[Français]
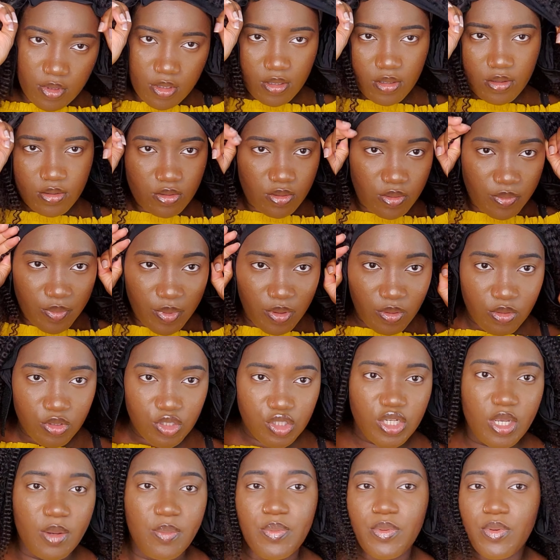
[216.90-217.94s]
Je mets le
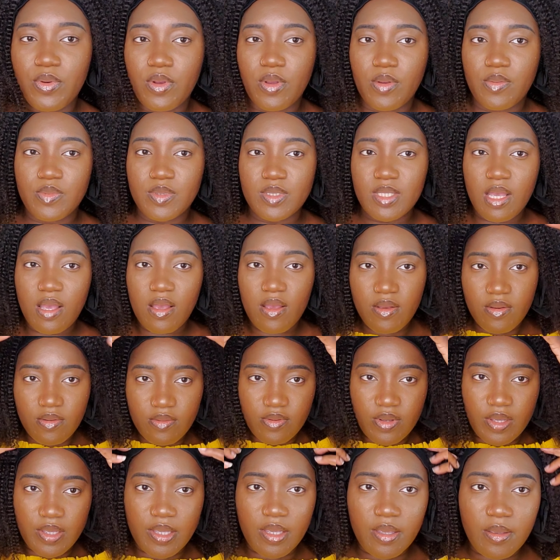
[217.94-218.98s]
chapeau comme ça, vous
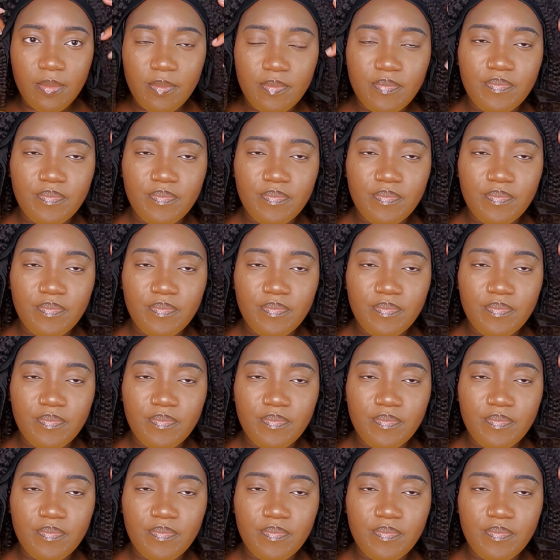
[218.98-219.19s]
voyez.